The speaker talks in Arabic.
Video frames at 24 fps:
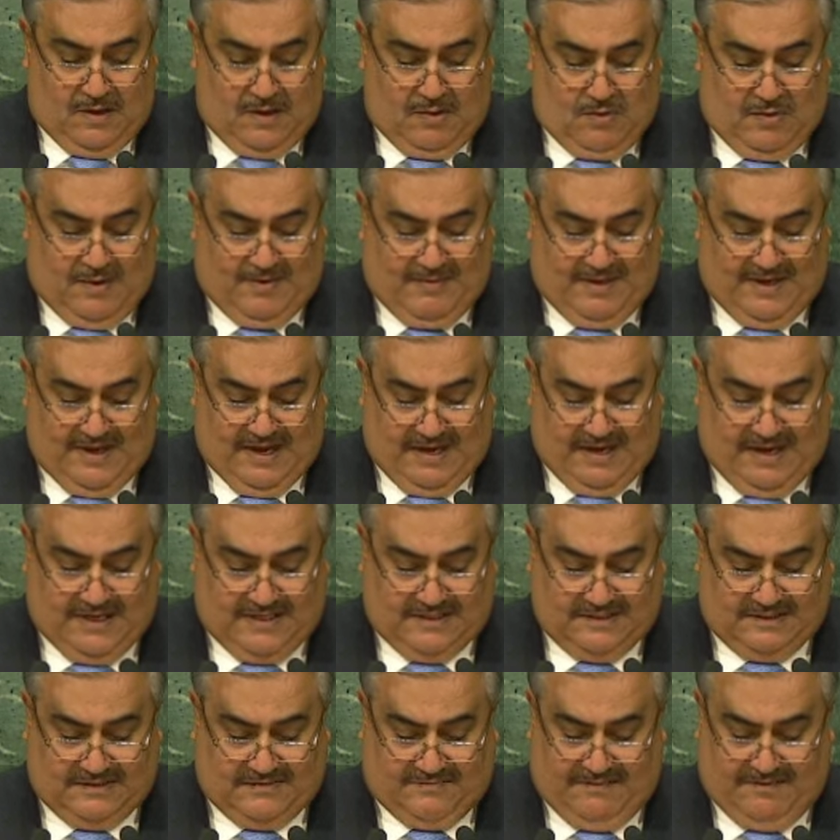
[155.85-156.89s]

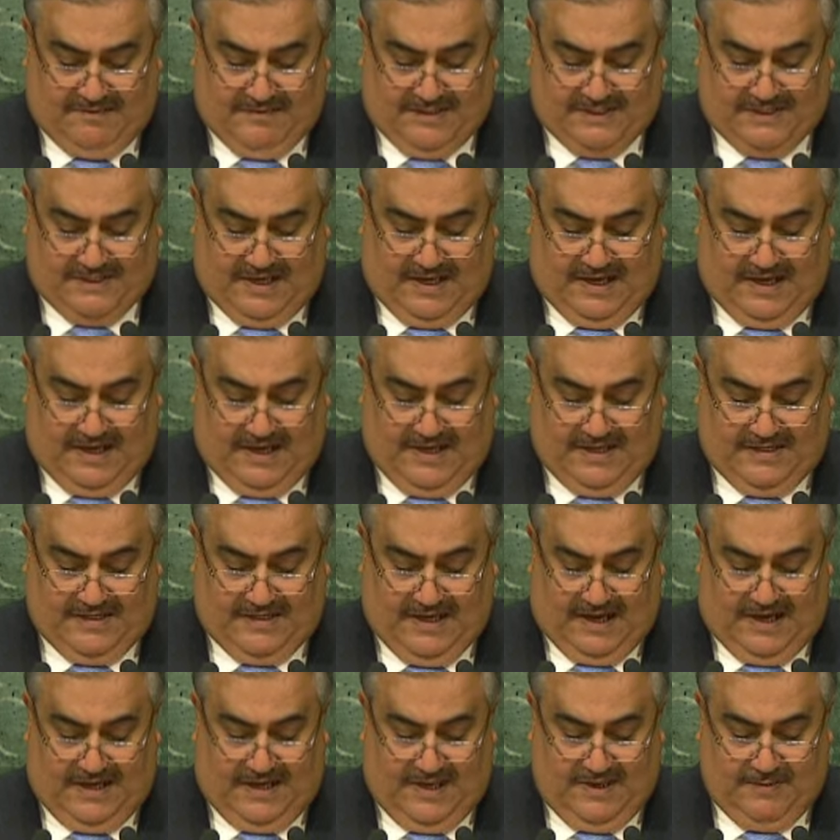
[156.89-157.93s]
وبالأخص في مجالي
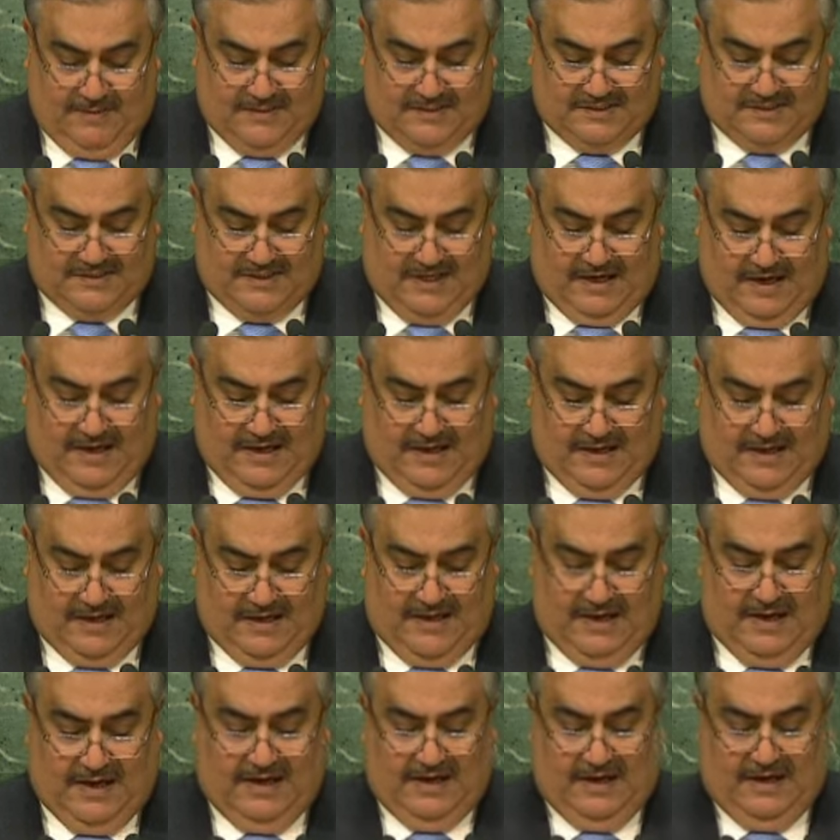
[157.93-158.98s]
التعليم والصحة
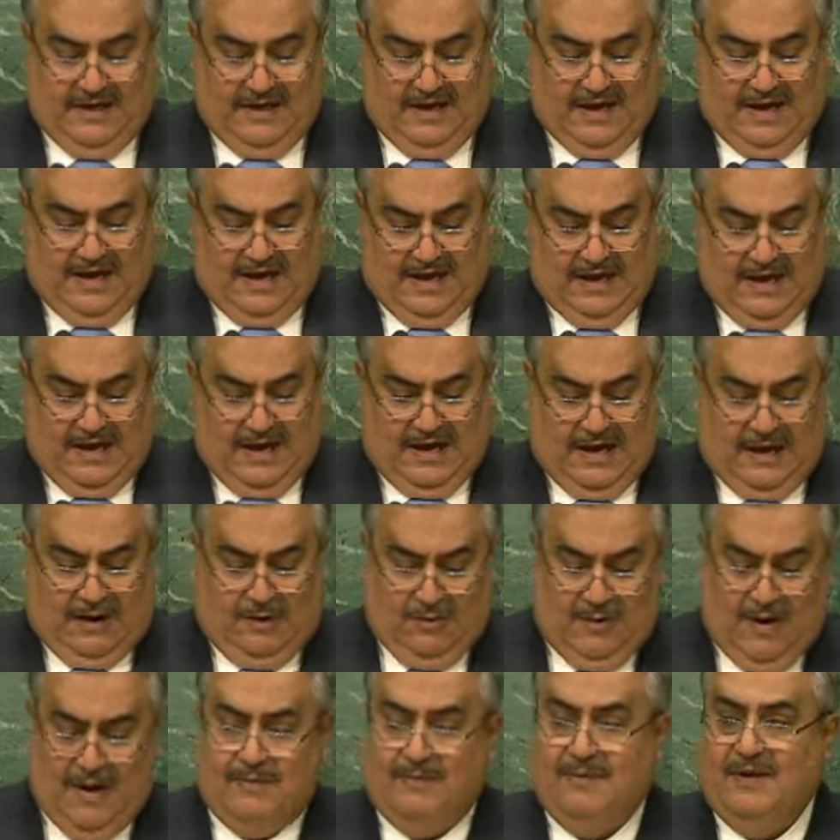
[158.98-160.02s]
خلال
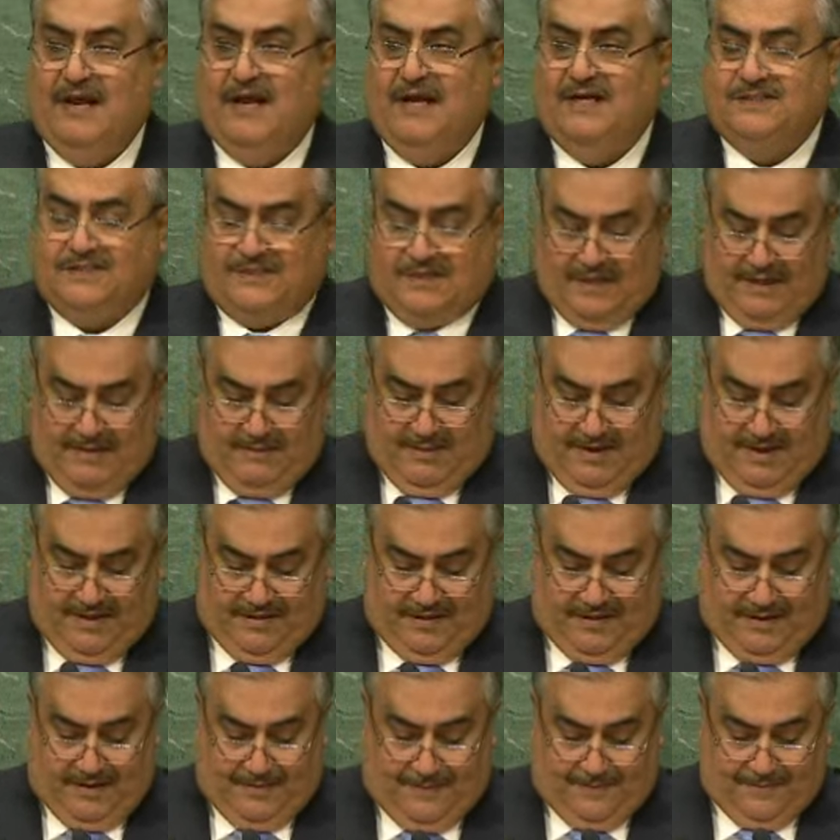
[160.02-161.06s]
الأعوام العشرة
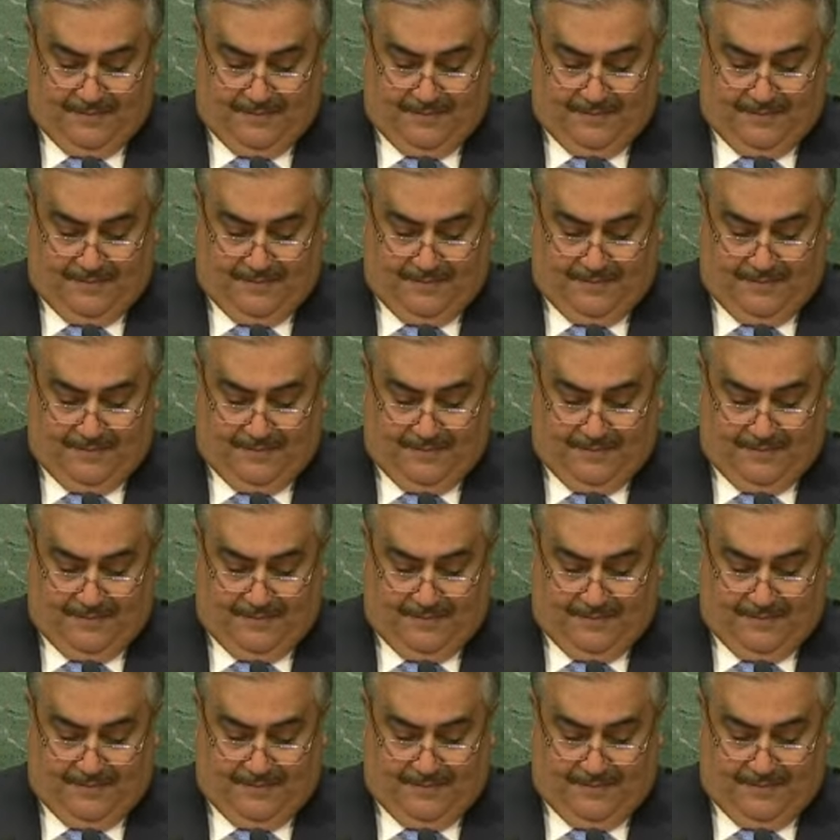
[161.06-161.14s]
الماضية